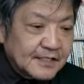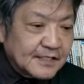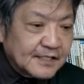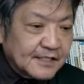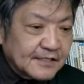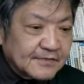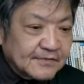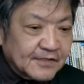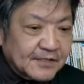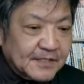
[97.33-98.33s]
えー、ちょっ
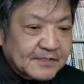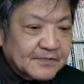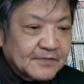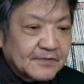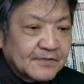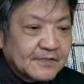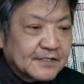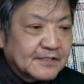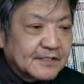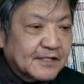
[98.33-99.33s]
と行きますと
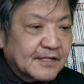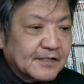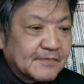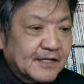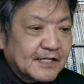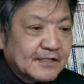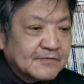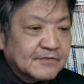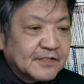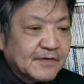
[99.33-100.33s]
ですね、今、
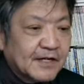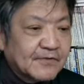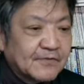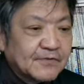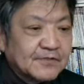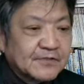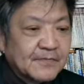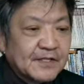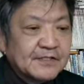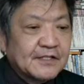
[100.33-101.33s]
韓国では公衆
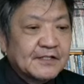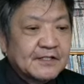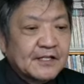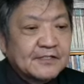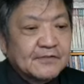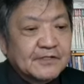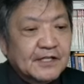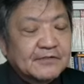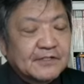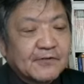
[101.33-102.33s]
の面前で医師と
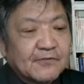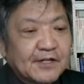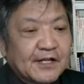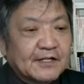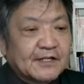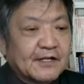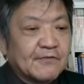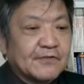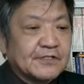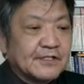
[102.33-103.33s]
政府が大喧嘩
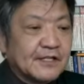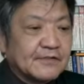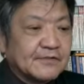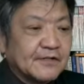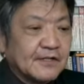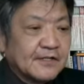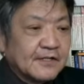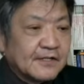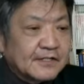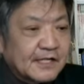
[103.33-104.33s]
をしている。
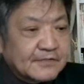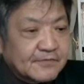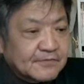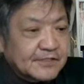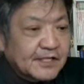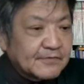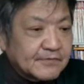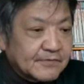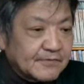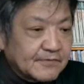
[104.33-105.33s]
韓国政
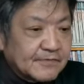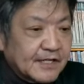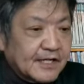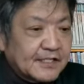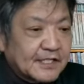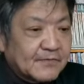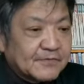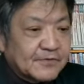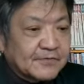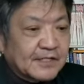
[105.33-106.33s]
府は医者
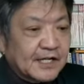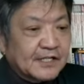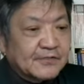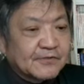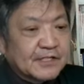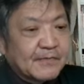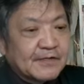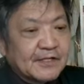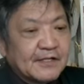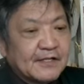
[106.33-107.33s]
不足解消のた
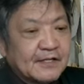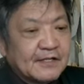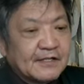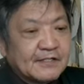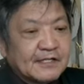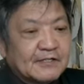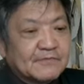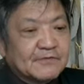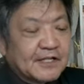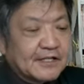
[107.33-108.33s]
めに、医学
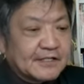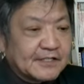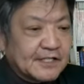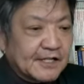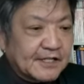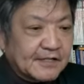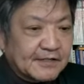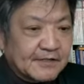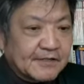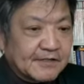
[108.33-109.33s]
部の定員2000
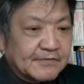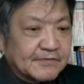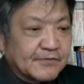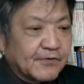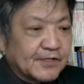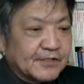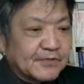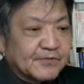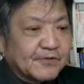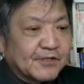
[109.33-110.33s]
人、えー、不動員
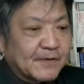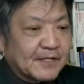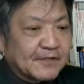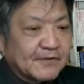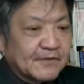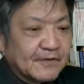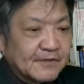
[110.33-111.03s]
すると決めたと。